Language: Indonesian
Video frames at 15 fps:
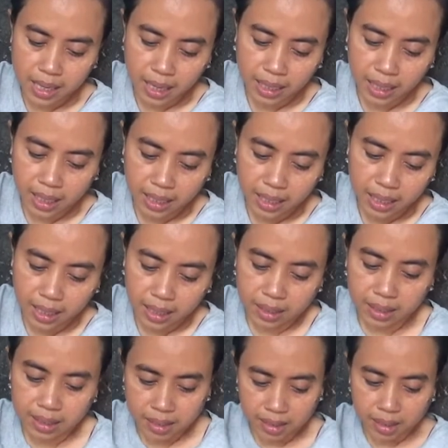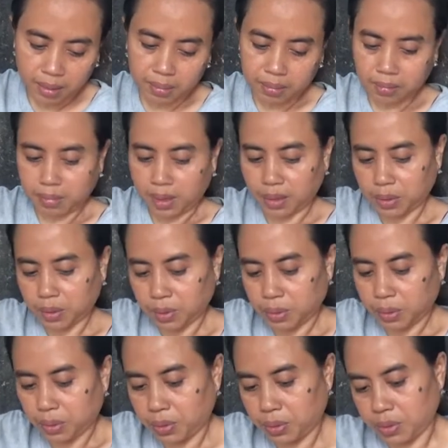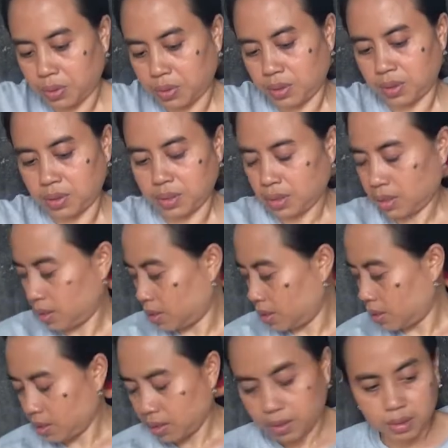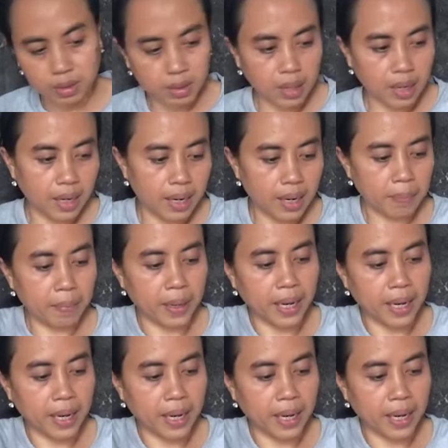Dari Lombok Tengah, Nusa Tenggara Barat, Emma Widiawati,